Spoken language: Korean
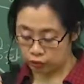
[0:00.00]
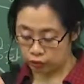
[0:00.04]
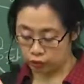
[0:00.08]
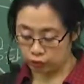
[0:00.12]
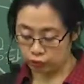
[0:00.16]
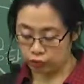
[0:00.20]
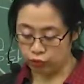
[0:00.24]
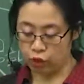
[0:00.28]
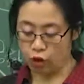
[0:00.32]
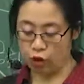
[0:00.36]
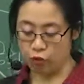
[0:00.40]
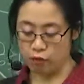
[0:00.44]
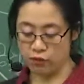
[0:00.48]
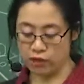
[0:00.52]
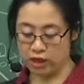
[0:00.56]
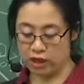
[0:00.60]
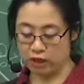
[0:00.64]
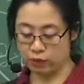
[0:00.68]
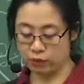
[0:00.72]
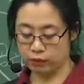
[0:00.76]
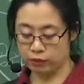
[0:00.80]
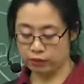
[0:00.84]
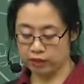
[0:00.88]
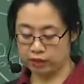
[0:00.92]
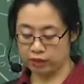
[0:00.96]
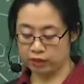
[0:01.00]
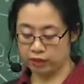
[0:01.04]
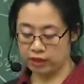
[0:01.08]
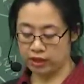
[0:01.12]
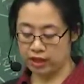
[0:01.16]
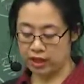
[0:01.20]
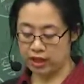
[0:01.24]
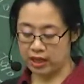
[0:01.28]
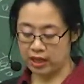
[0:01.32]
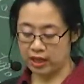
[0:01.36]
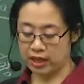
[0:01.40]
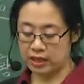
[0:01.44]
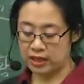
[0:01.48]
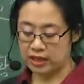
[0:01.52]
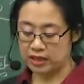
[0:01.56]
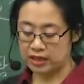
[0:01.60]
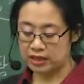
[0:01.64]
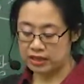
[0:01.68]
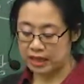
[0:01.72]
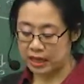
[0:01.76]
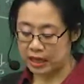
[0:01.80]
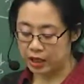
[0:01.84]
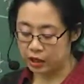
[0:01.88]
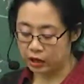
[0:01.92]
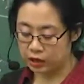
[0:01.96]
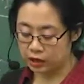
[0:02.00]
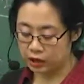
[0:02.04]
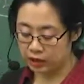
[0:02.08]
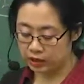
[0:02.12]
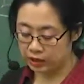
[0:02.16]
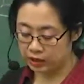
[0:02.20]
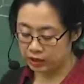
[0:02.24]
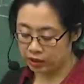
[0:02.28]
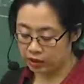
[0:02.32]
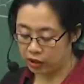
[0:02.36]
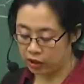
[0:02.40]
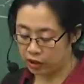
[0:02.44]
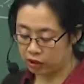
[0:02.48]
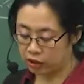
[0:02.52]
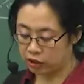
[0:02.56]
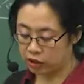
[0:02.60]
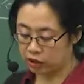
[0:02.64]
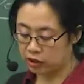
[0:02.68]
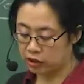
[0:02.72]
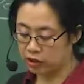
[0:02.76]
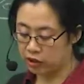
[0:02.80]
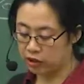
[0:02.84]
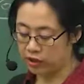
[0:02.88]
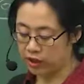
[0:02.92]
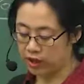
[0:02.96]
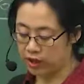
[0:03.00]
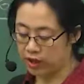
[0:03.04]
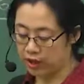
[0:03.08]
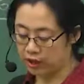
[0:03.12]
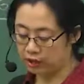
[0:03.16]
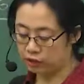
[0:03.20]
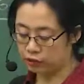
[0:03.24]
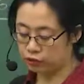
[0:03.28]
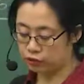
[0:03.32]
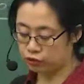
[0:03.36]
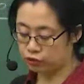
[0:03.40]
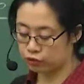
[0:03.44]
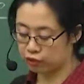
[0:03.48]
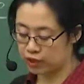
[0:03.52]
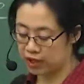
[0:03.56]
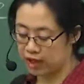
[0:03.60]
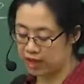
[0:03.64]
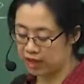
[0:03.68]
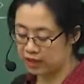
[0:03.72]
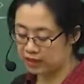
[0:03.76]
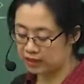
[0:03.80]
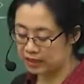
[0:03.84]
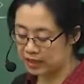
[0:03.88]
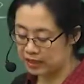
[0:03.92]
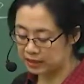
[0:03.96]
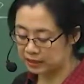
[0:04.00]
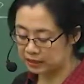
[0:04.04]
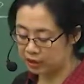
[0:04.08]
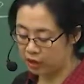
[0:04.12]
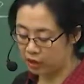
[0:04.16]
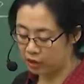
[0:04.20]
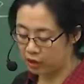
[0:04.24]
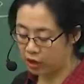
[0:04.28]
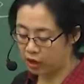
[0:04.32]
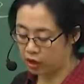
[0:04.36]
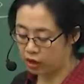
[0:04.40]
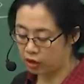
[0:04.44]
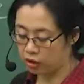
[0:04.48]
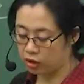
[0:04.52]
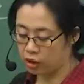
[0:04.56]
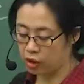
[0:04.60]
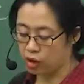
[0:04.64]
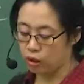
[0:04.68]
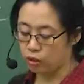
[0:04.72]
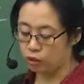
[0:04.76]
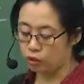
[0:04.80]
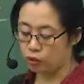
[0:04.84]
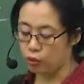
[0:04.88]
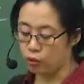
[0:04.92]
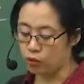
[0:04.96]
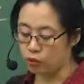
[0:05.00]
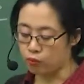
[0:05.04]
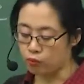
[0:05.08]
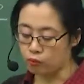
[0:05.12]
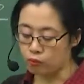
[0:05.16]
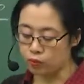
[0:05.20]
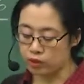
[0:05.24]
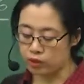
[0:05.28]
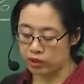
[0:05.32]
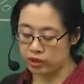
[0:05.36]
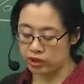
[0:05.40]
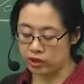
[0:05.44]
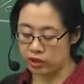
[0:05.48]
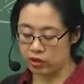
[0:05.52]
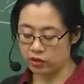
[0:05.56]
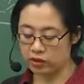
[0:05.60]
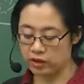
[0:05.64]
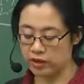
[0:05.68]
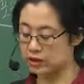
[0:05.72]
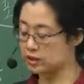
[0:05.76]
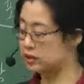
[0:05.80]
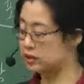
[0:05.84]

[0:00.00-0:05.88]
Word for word: 두려움을 갖고 있거나 자연환경, 혈액, 주사, 상처형, 동물형이